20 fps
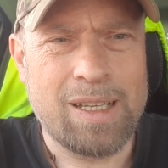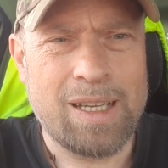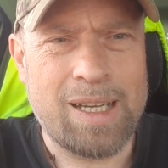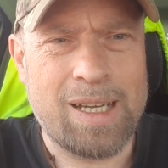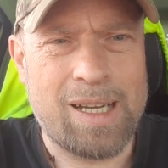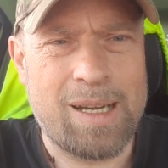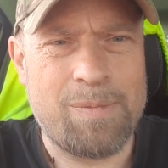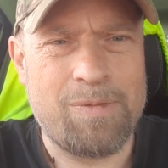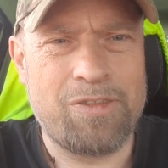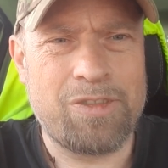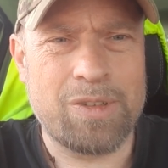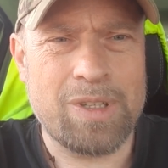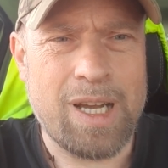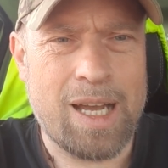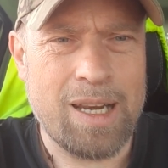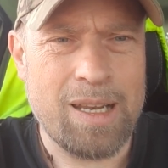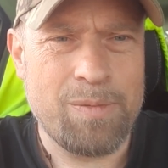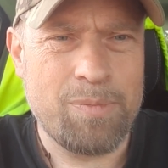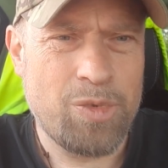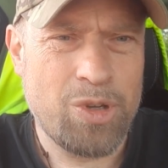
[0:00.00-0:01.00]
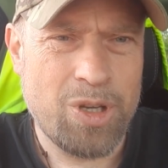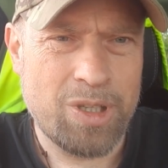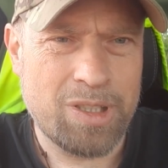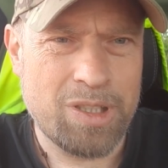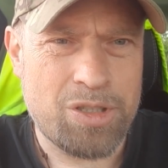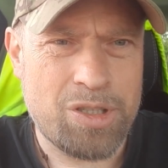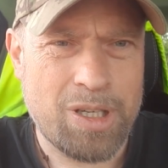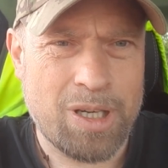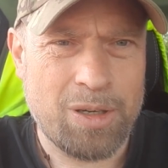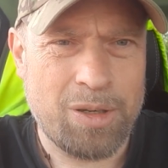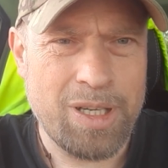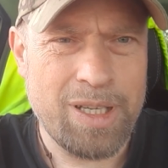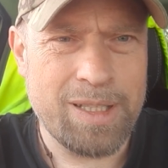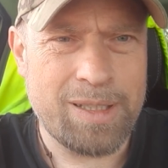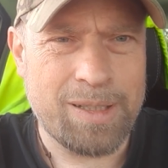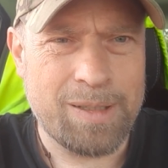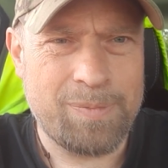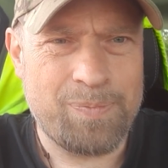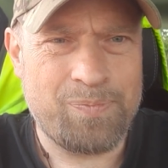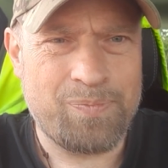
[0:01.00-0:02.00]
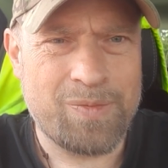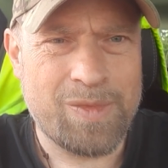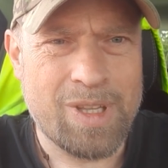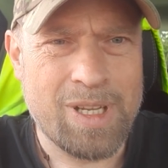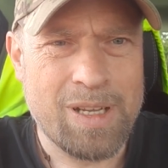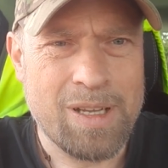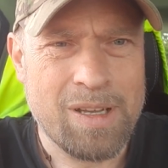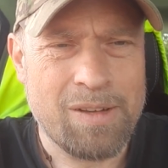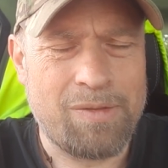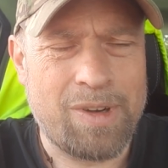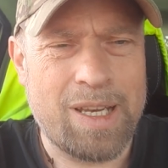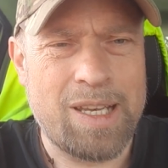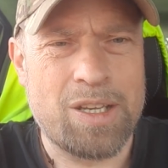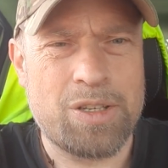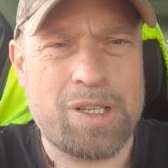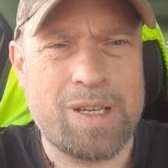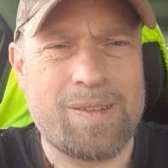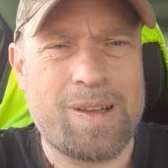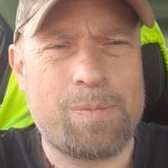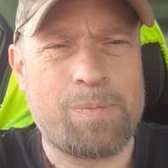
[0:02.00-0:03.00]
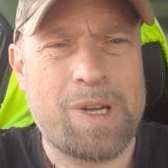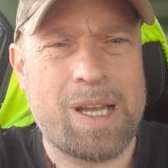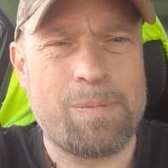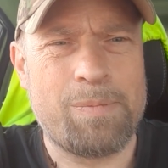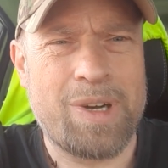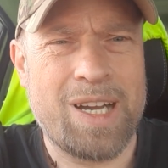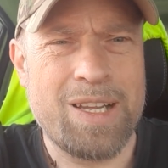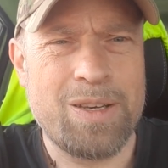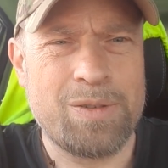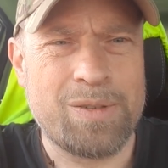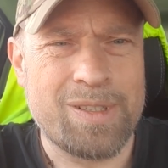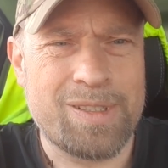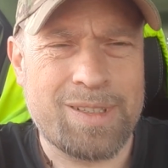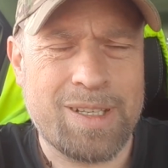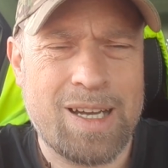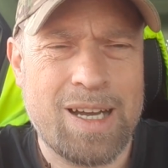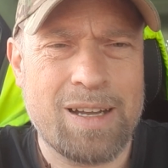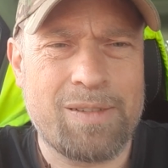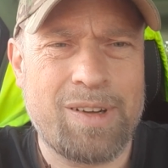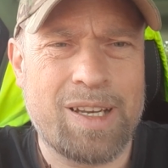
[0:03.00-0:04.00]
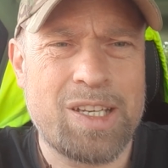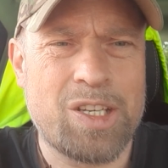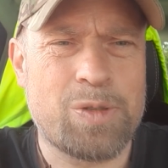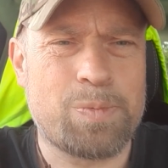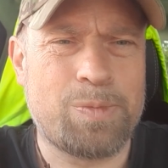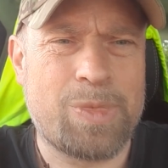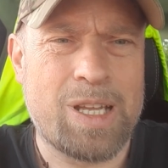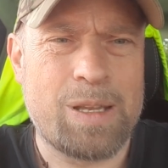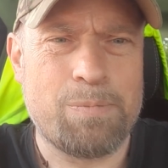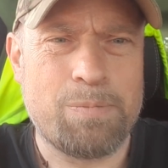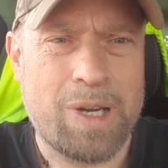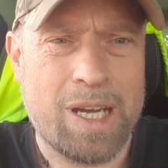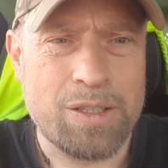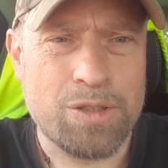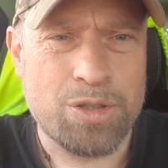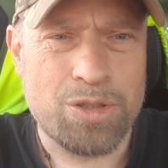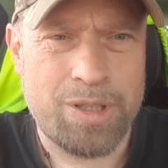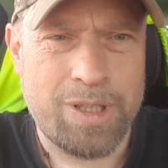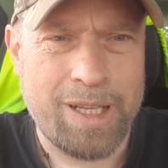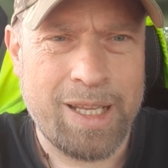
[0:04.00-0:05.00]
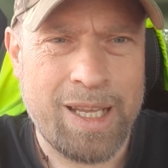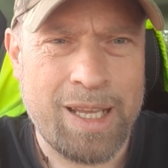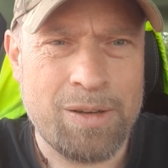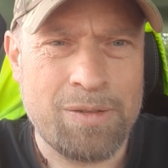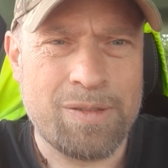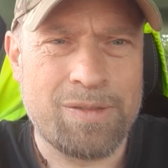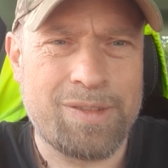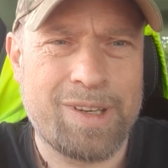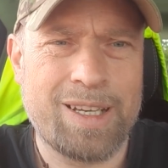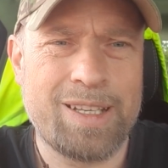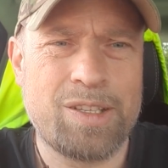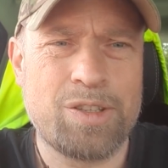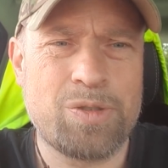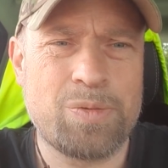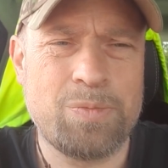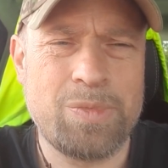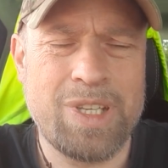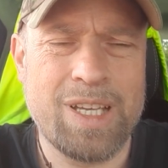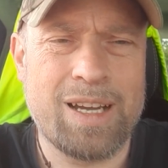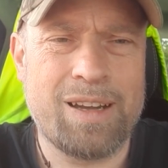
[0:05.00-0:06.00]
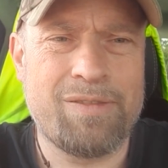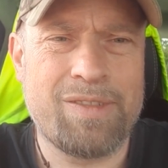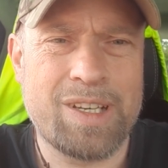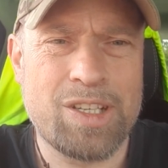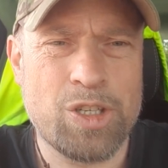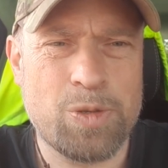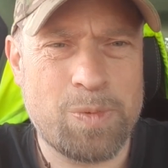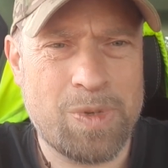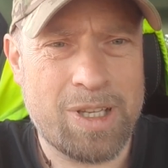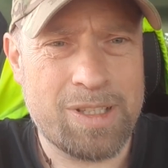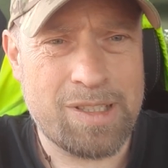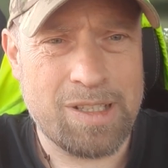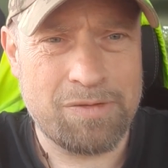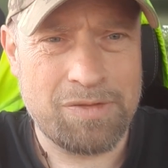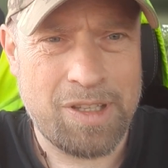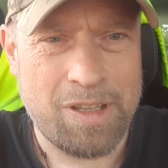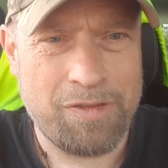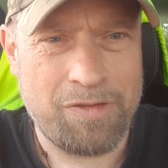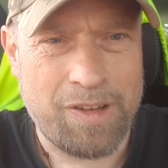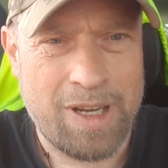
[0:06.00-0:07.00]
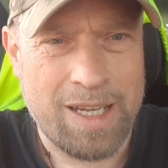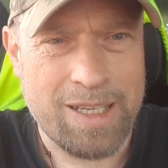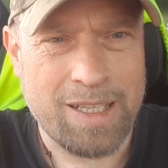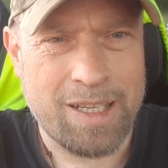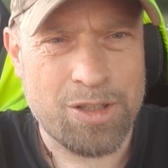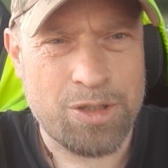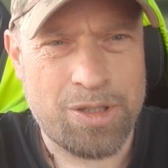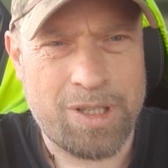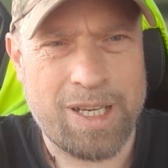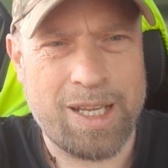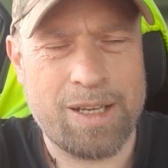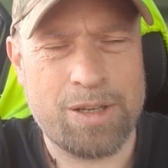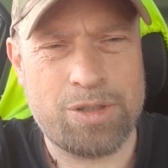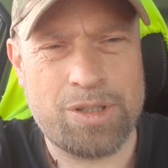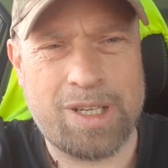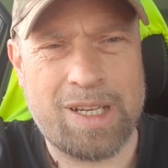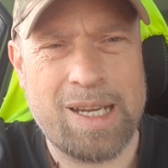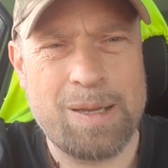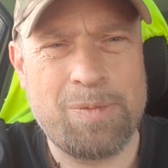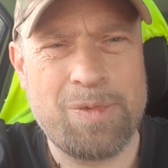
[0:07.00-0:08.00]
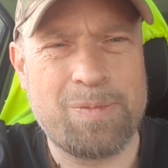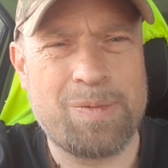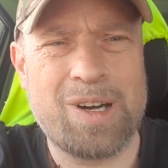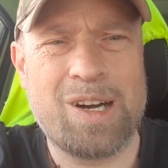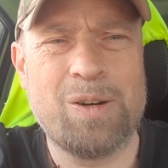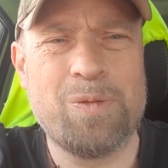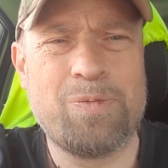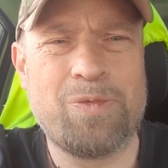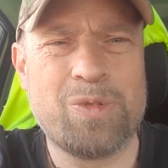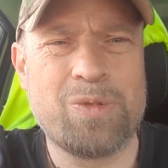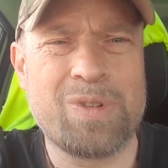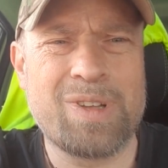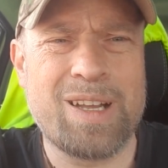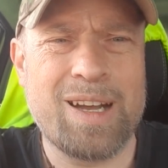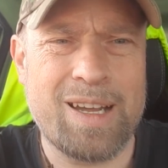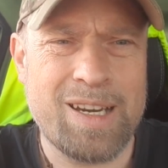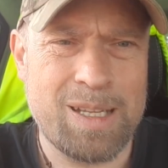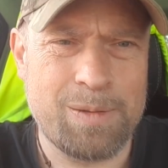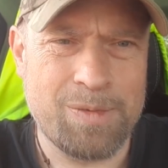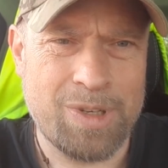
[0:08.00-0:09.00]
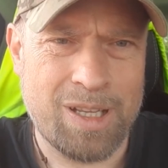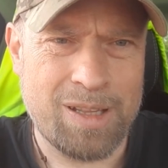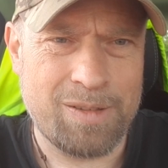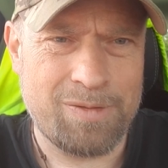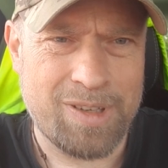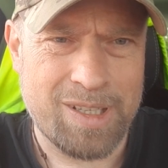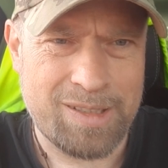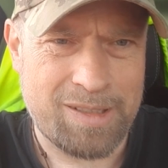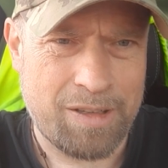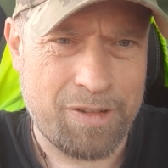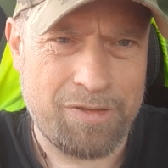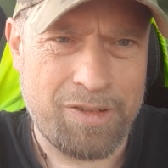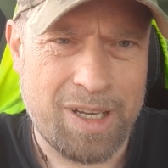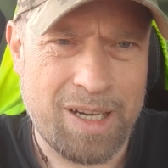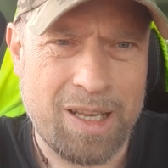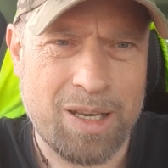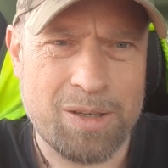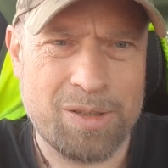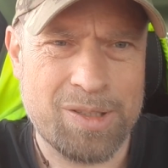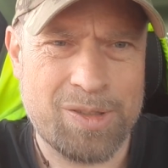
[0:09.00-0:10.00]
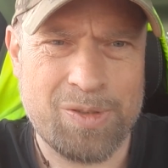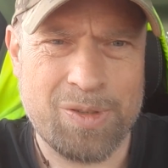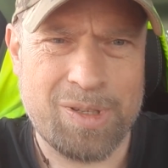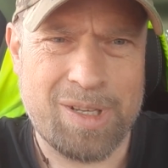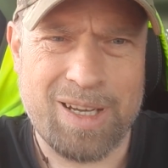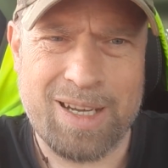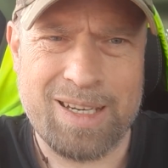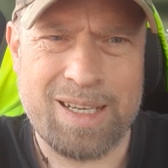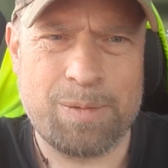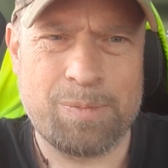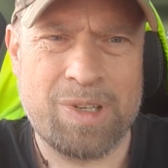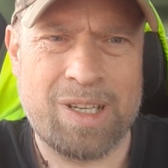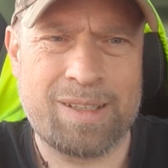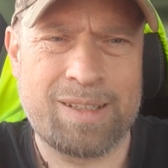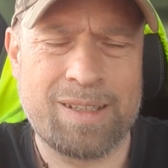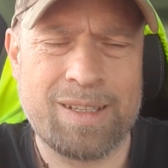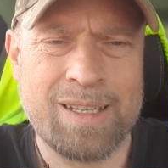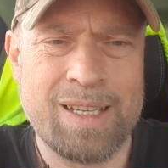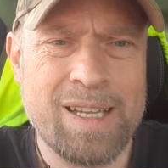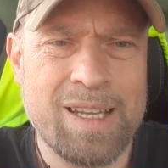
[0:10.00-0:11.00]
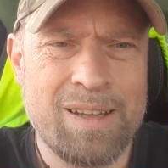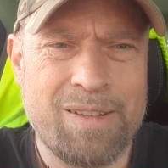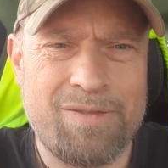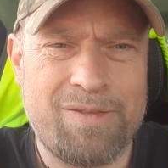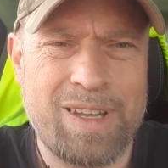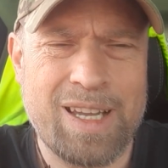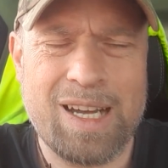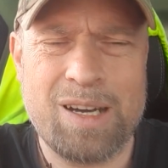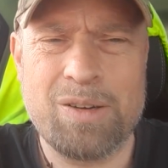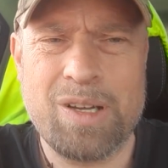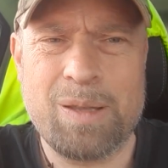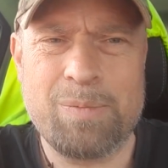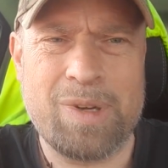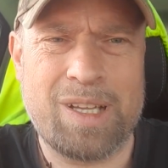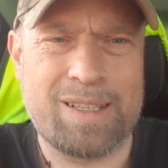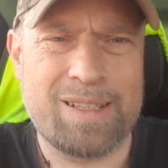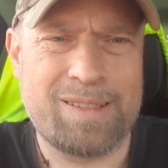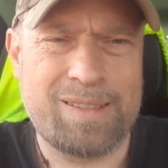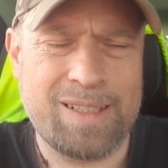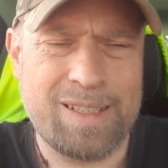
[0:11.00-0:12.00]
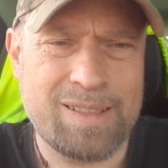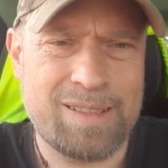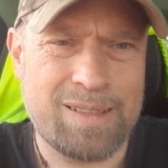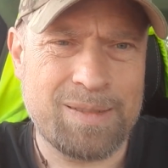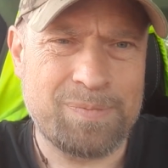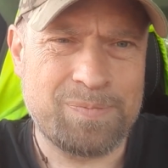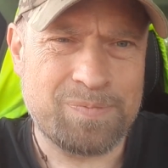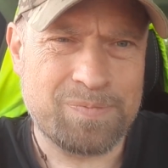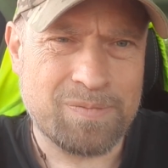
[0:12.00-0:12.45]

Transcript: ähm, von allen möglichen Leuten, weil ich eben meine Meinung sage, weil ich mein Mann stehe und weil ich mir, wenn ich mir das auf die Fahne stehe, schreibe überhaupt von gar niemand was gefallen los und gar niemand. Wer auch immer das ist,